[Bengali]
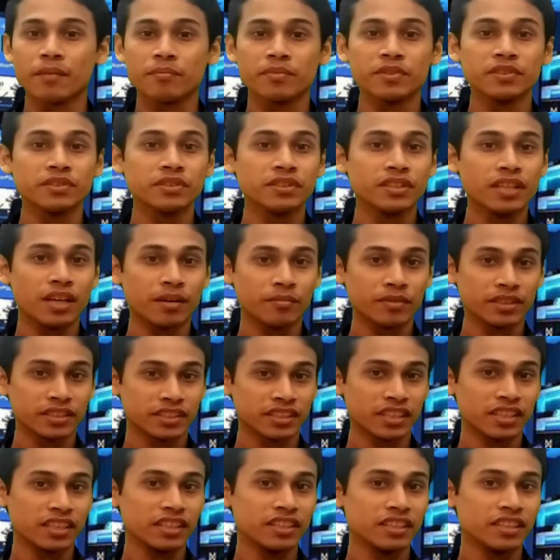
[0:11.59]
আপনি যদি আমার
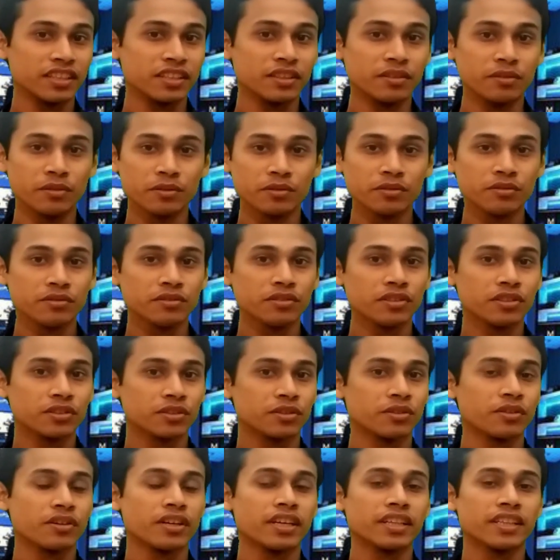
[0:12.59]
চ্যানেলটিতে নতুন
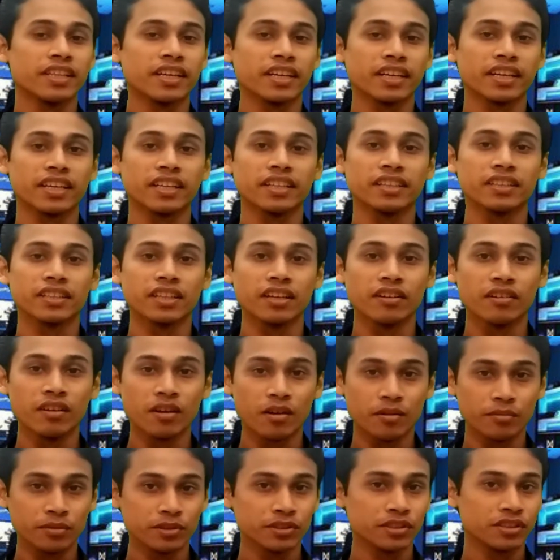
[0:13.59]
দর্শক হয়ে থাকেন তাহলে
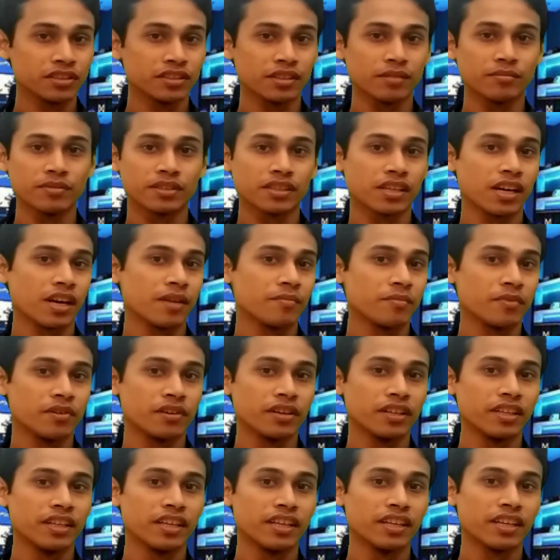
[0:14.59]
অবশ্যই সাবস্ক্রাইব
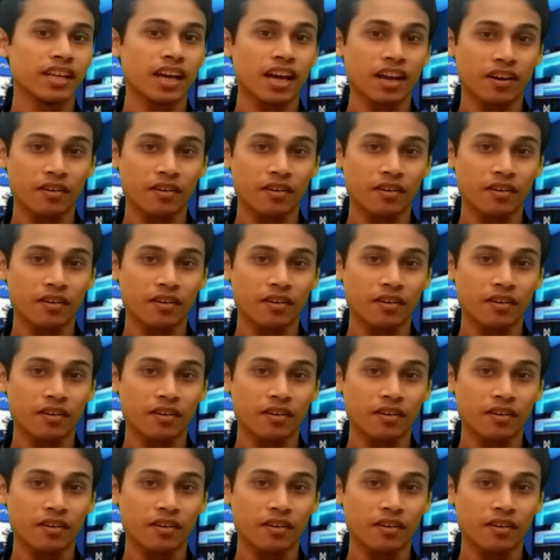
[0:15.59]
করে দেন